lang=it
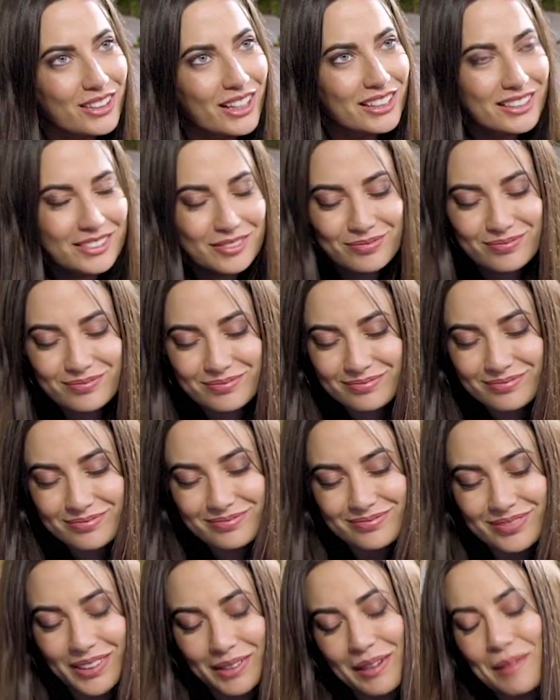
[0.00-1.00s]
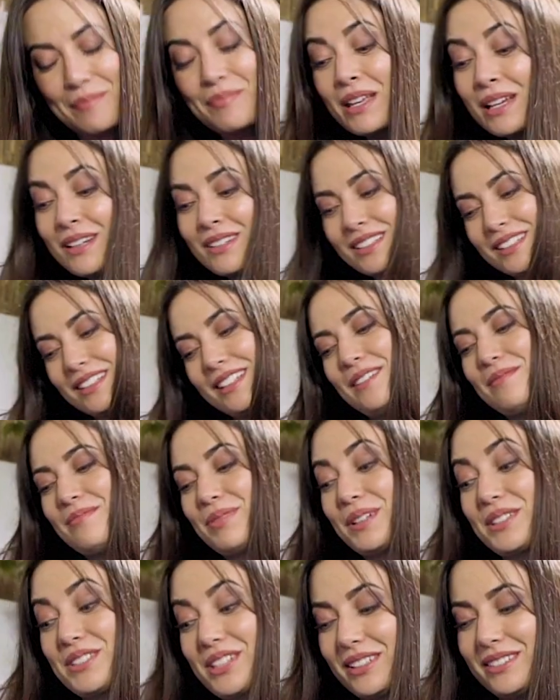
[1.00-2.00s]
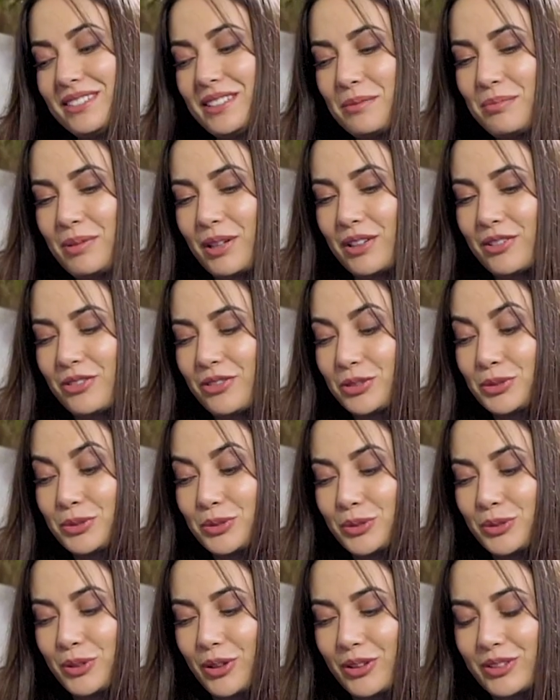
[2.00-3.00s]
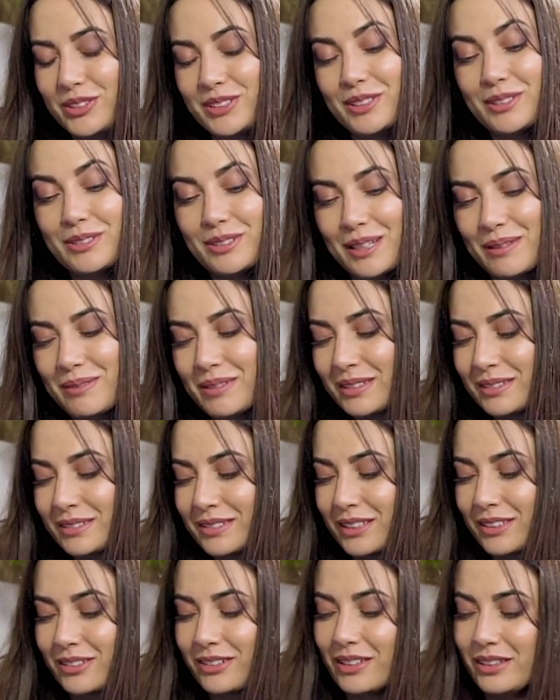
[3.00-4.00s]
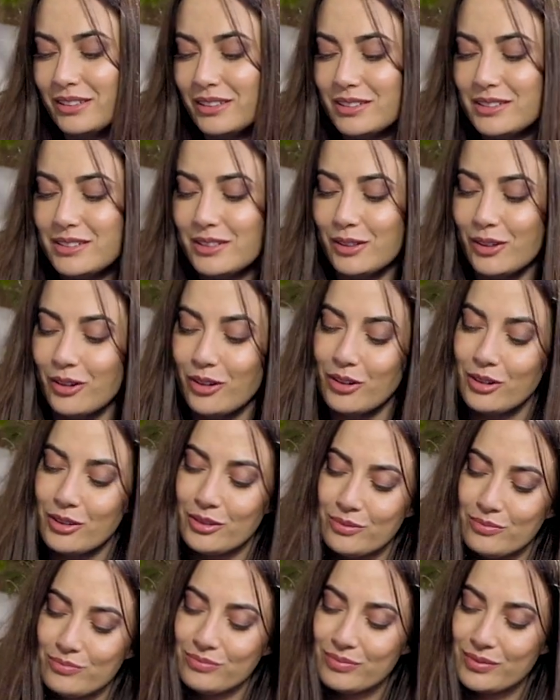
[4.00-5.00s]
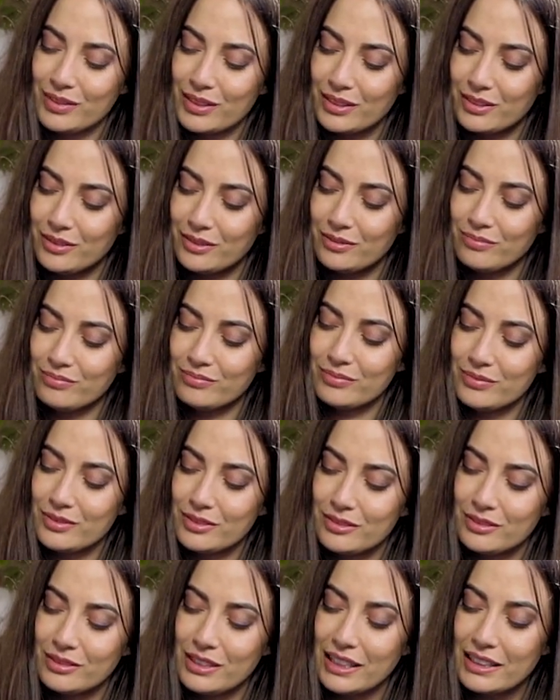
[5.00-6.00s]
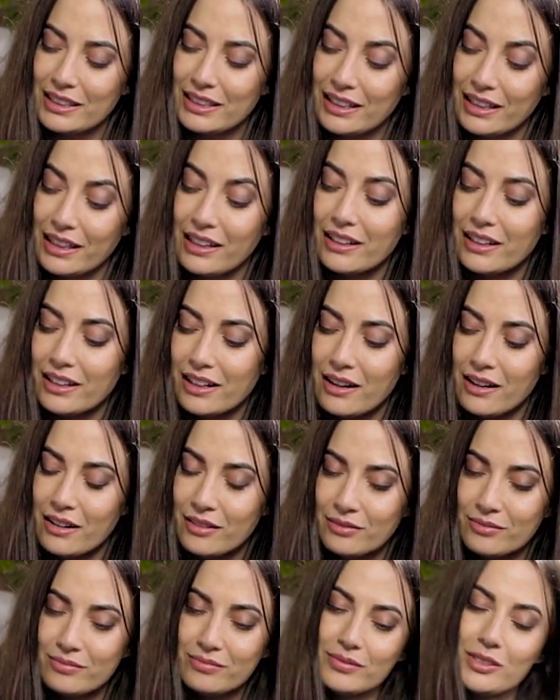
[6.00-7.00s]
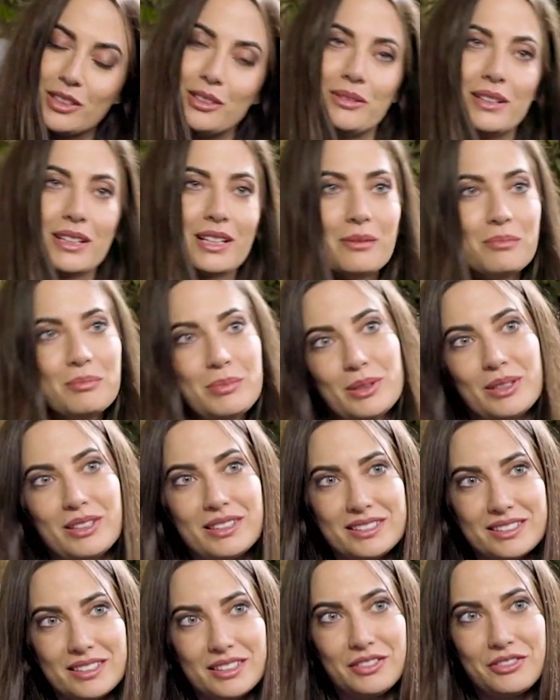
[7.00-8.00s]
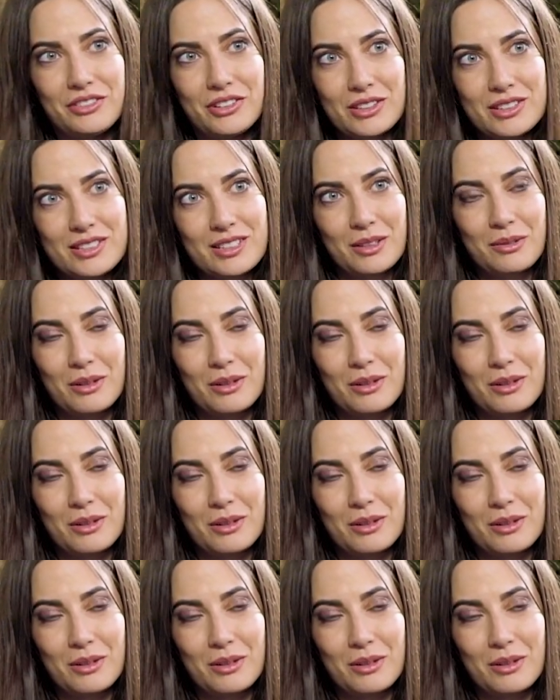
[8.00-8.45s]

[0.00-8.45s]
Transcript: hai Vabbè. Hai visto, hai visto? Progetti per il futuro? Sicuramente non inizierò una carriera come campionessa di Forza